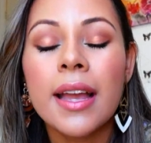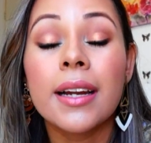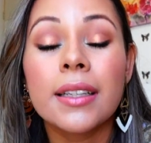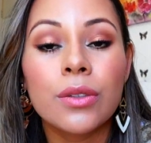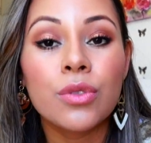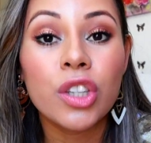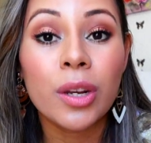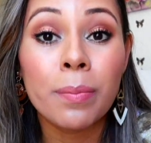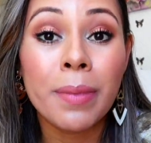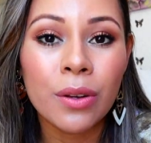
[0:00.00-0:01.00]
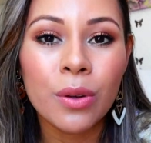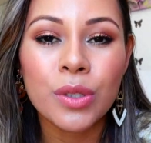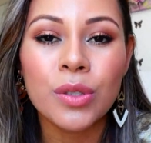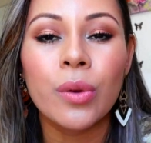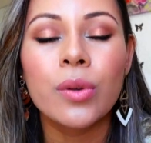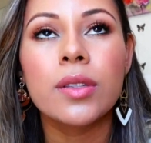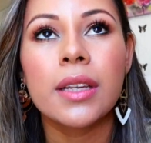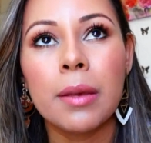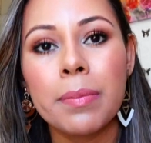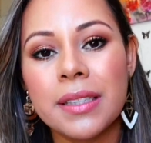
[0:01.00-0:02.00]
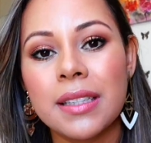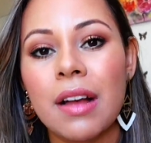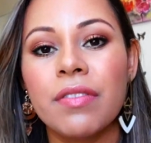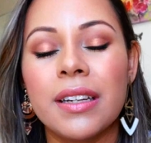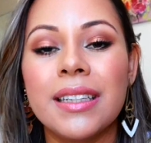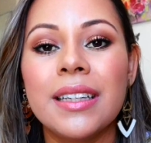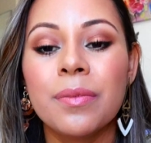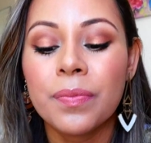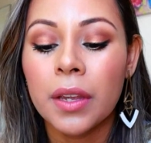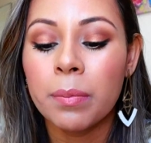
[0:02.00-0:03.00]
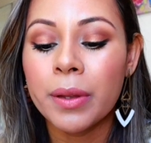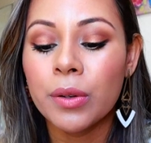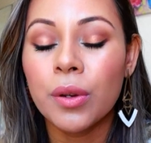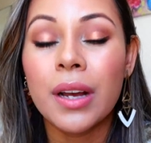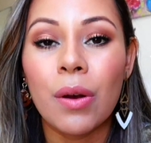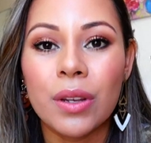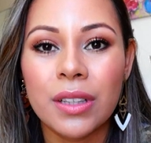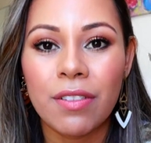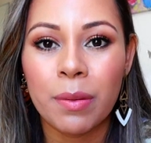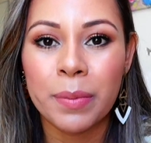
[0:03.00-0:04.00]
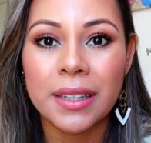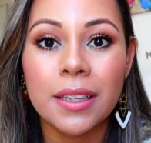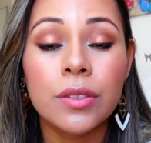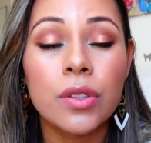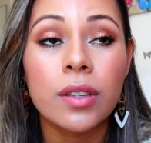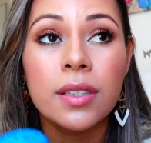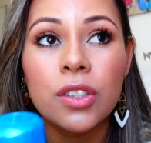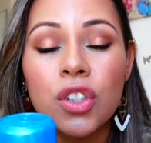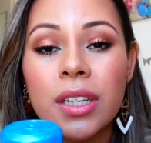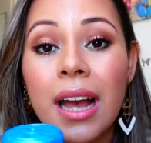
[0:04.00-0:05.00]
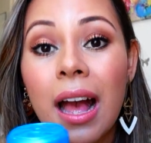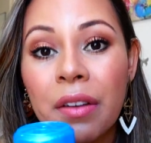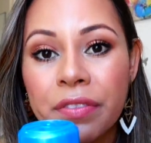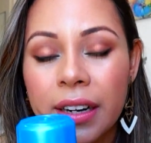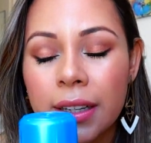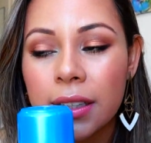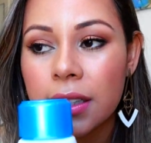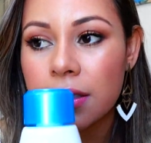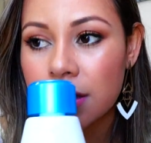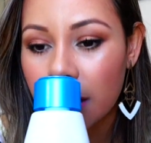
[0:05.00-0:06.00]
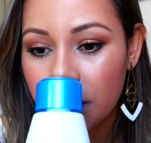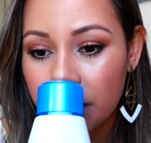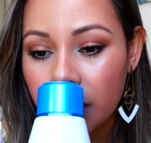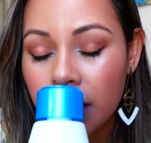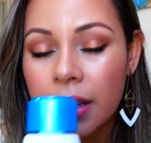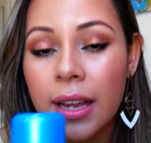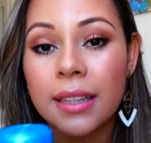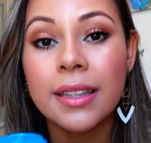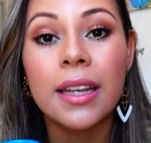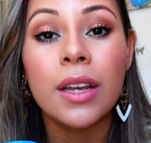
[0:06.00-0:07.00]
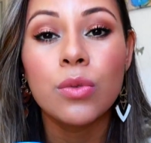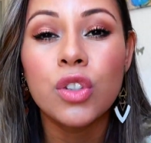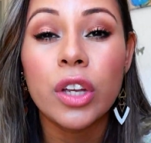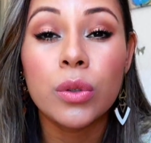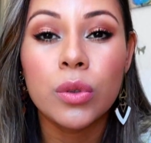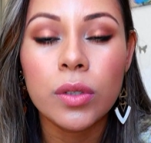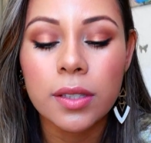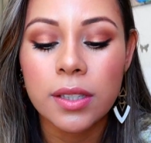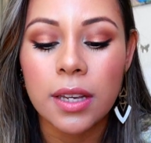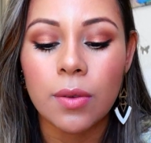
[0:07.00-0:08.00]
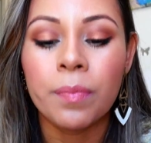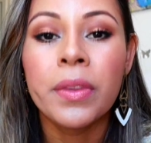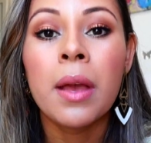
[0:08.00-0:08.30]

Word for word: Ela tem um cheiro bem gostoso, quem passava ali pelo local que eu tava aplicando só sentia a fragrância que ela tem, que é um cheiro docinho.